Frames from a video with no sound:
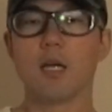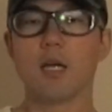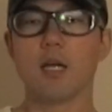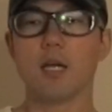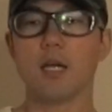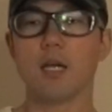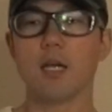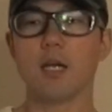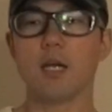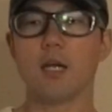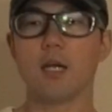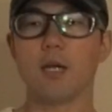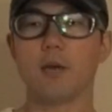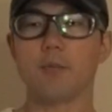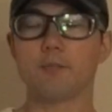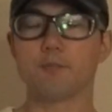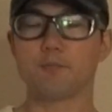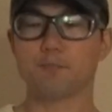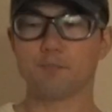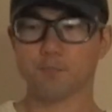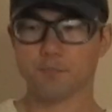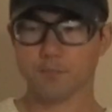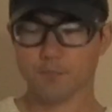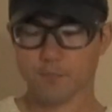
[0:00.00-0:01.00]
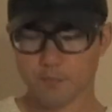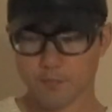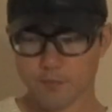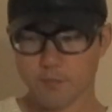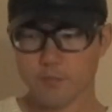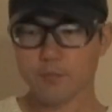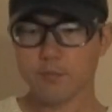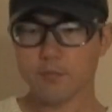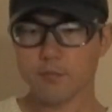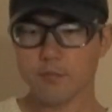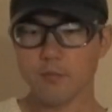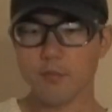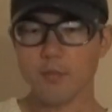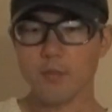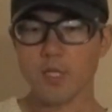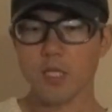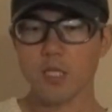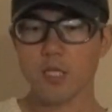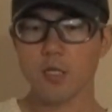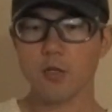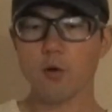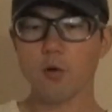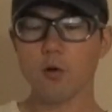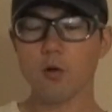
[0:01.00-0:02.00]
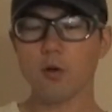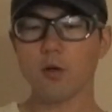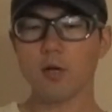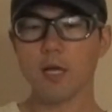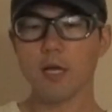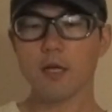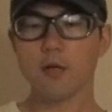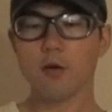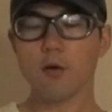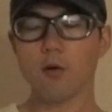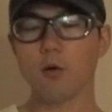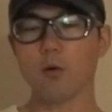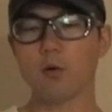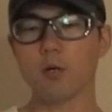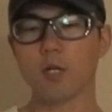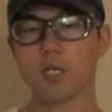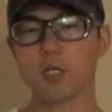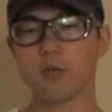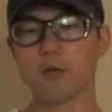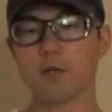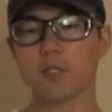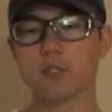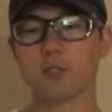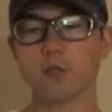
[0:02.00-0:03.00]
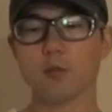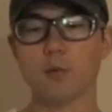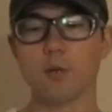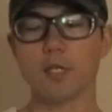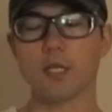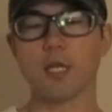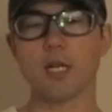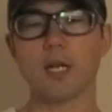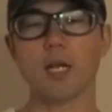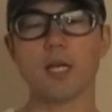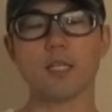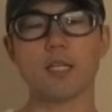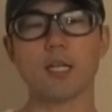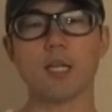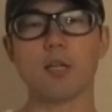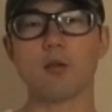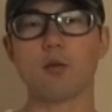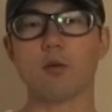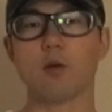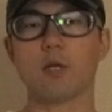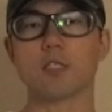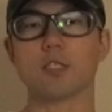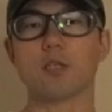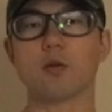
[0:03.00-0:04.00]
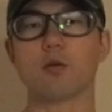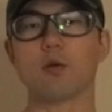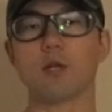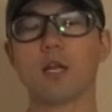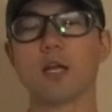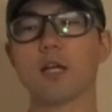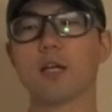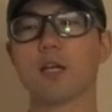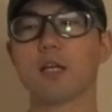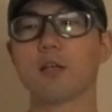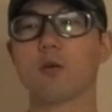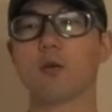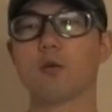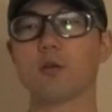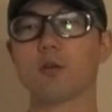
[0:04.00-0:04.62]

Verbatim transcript: えー、いろいろねこうリクエストもいただいたりとかしてこうね